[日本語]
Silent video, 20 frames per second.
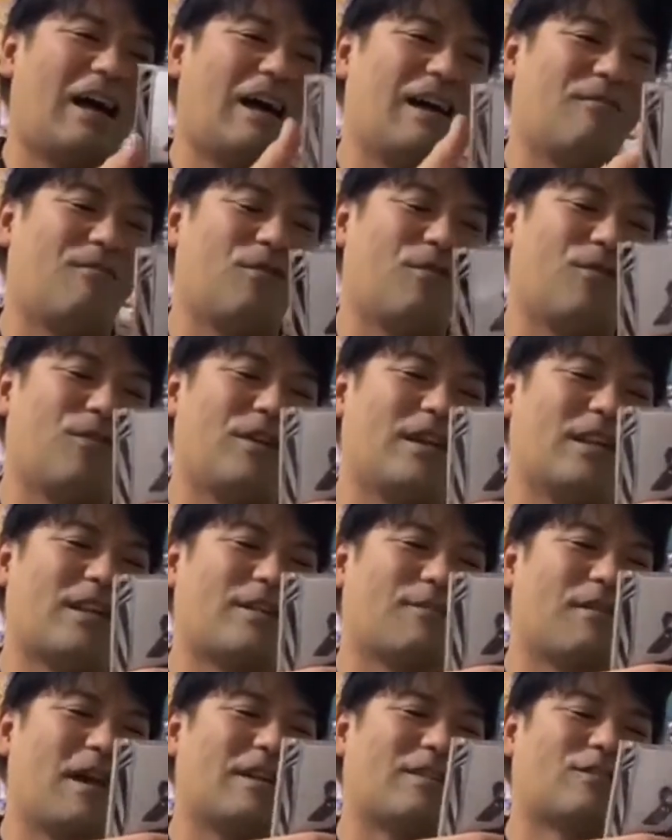あ、もういち
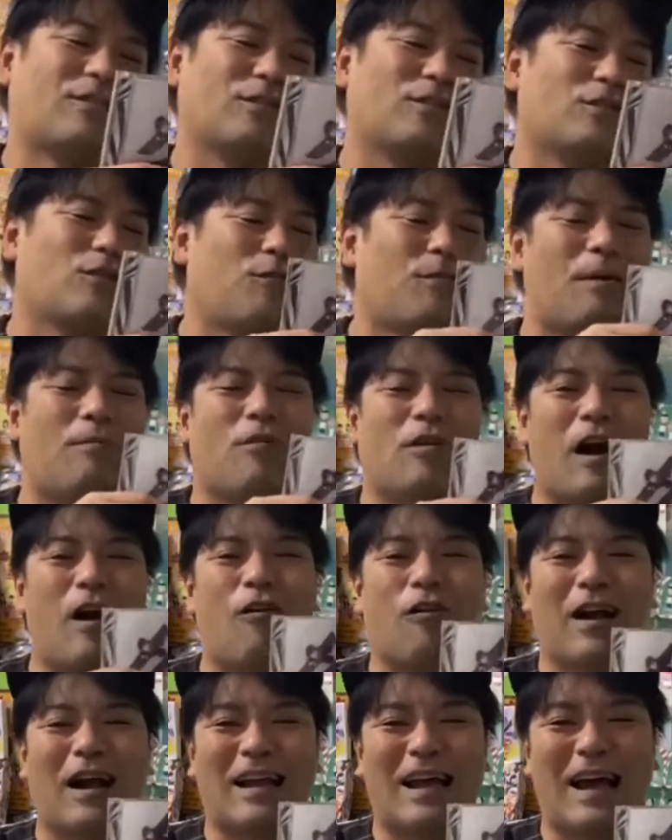まい通常版も買お
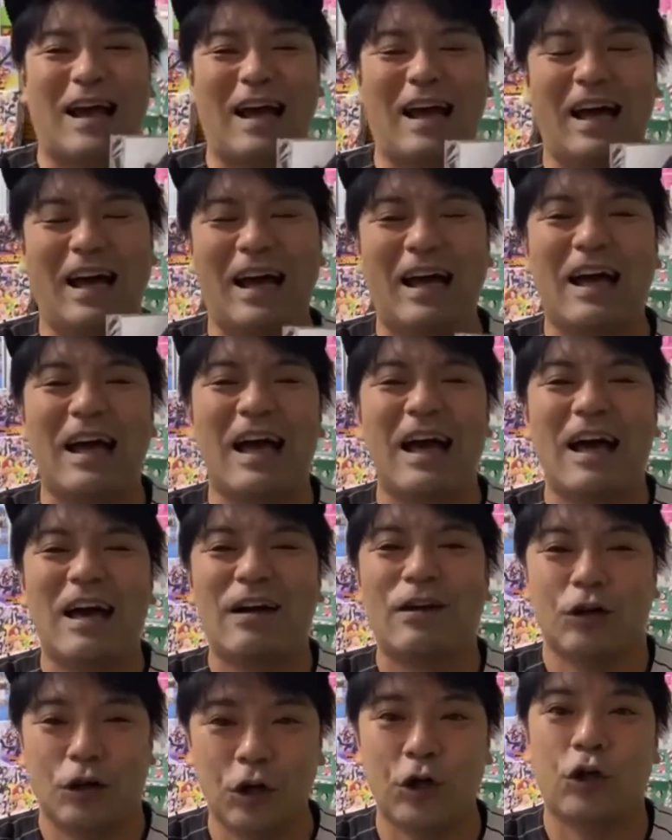うかな。
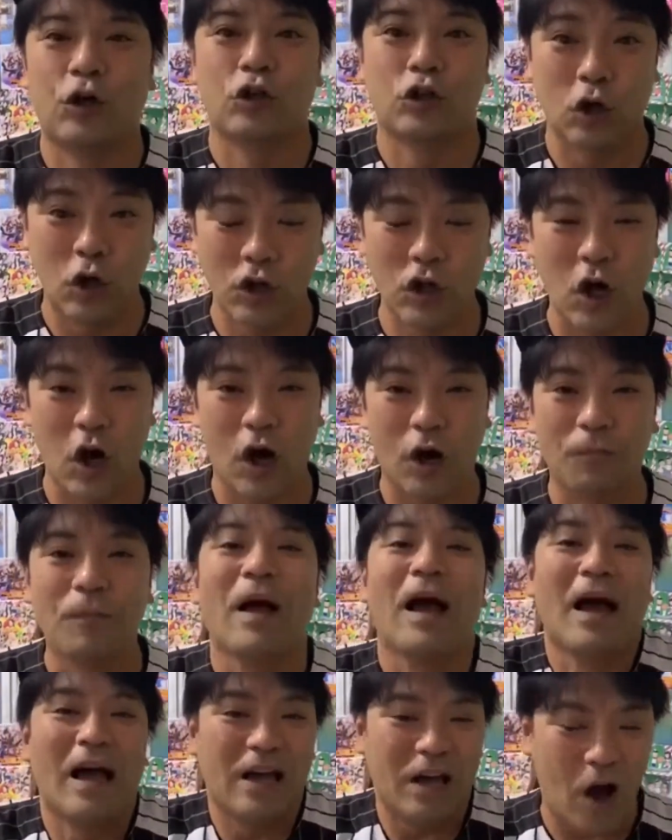うん、そうしよ
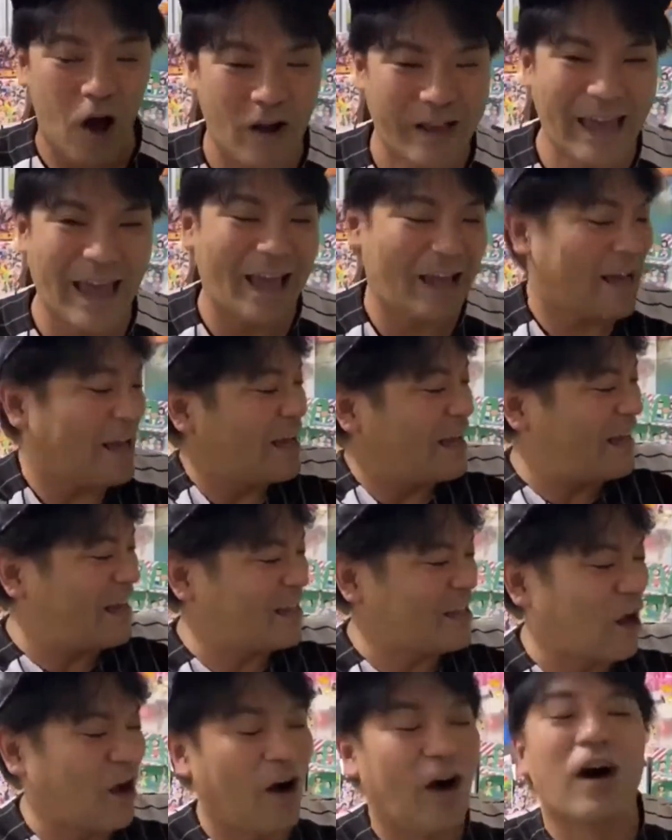う。 OK、 以
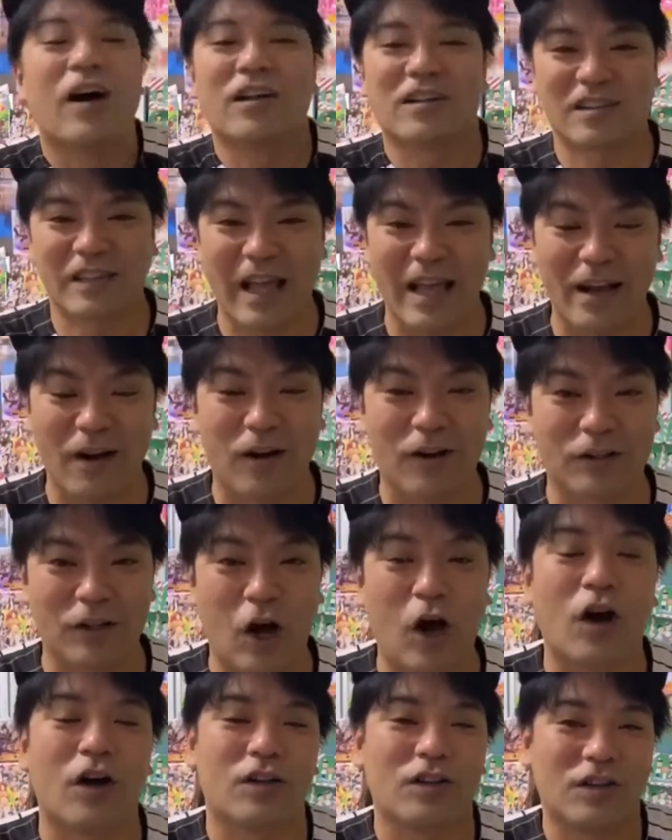上
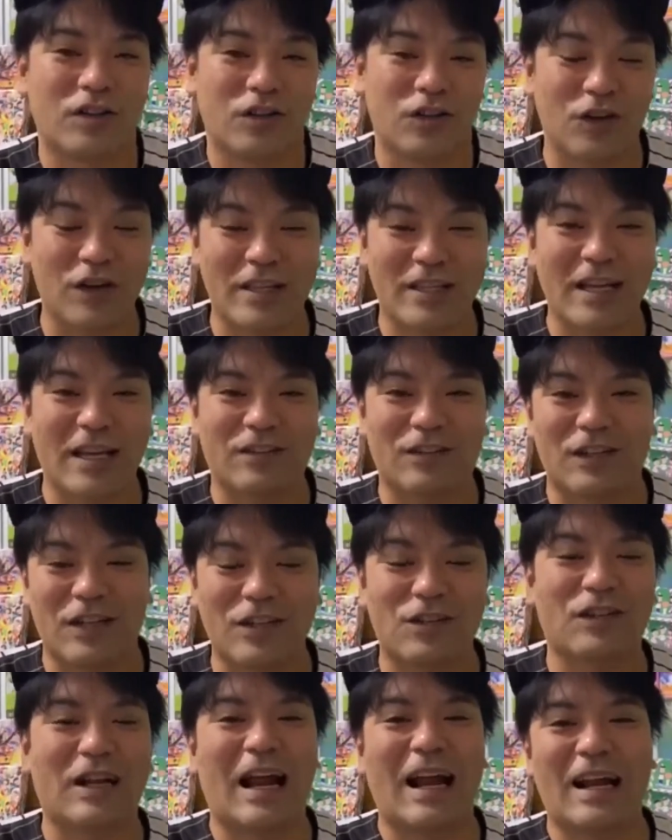ステイゴールドじゅういちがつに
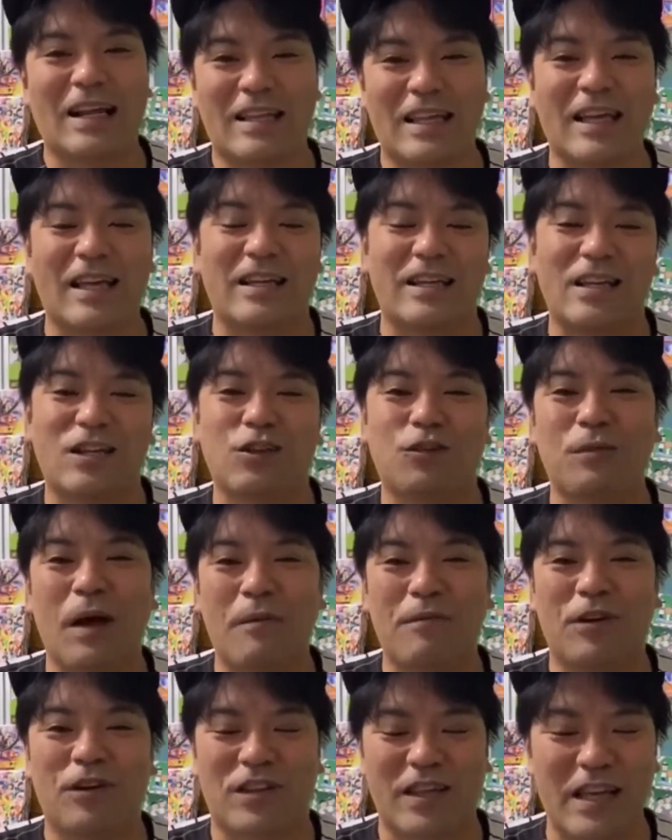じゅうしちにちにじゅうまい
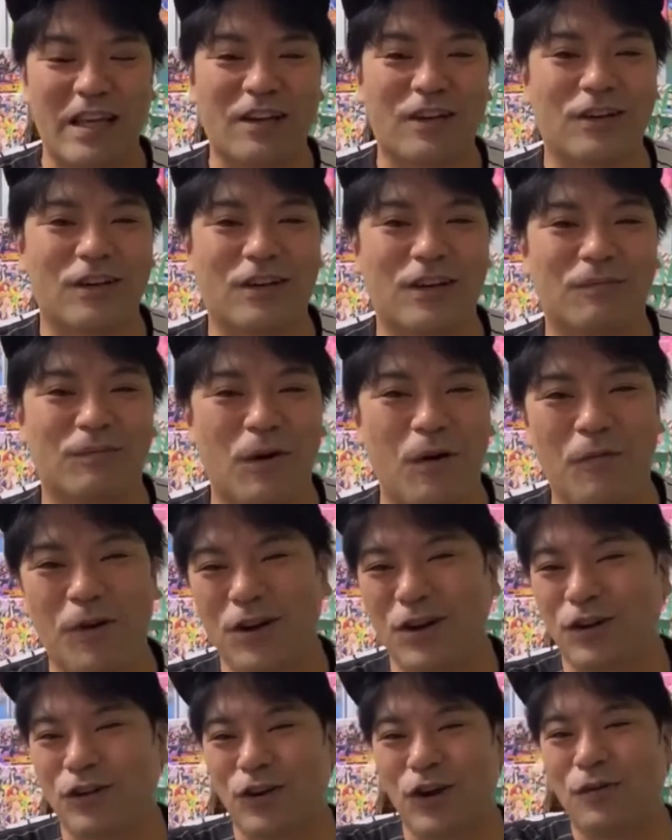めのシングル桃
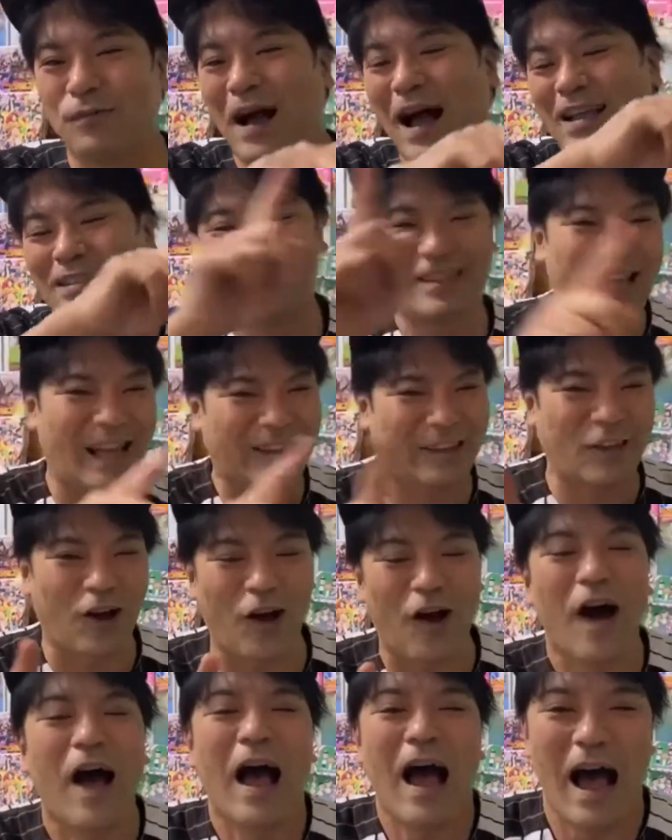色クローバー
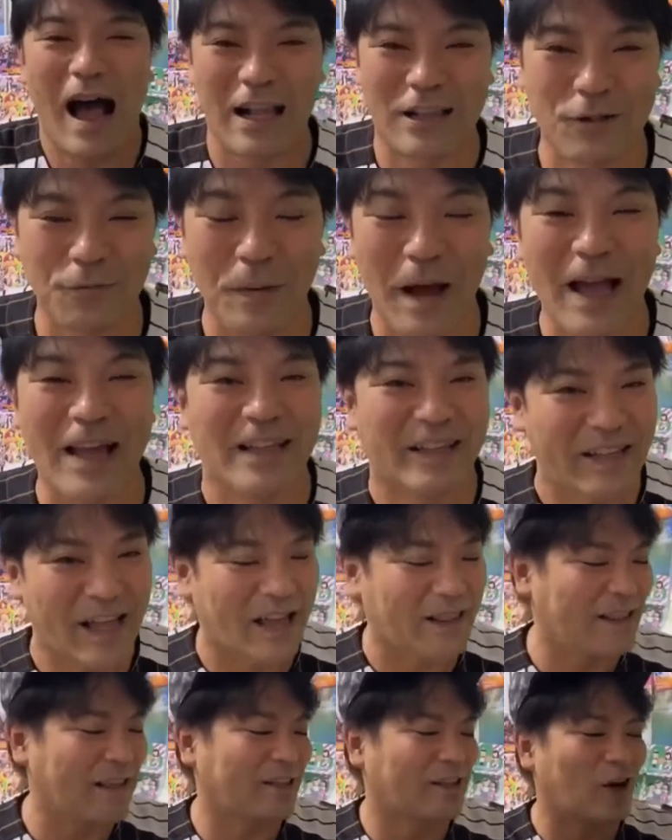Z 発売
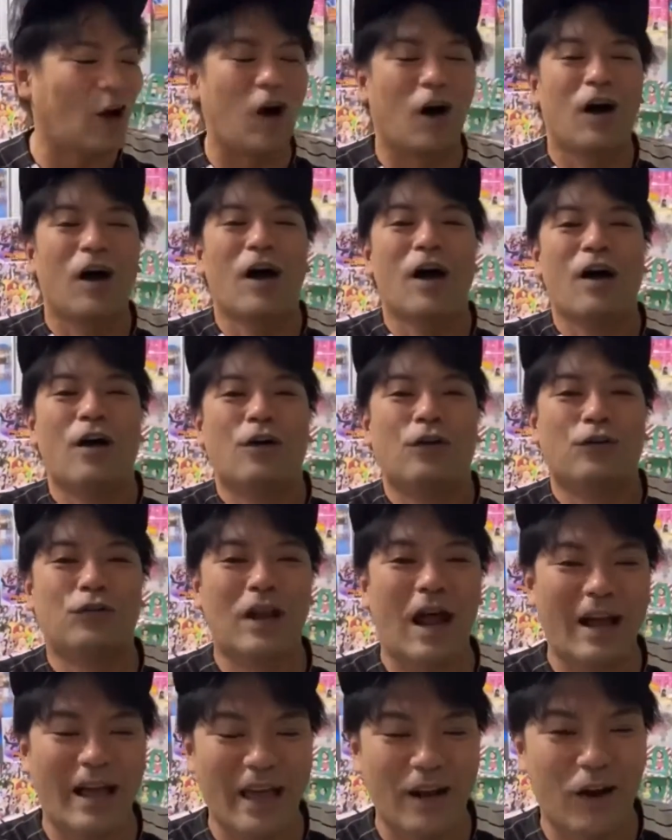前日の
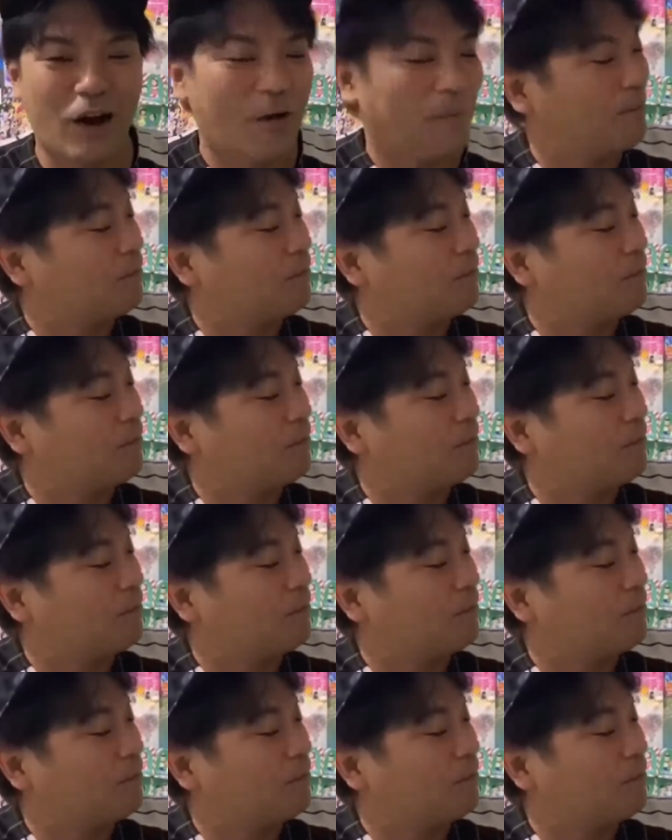フラゲの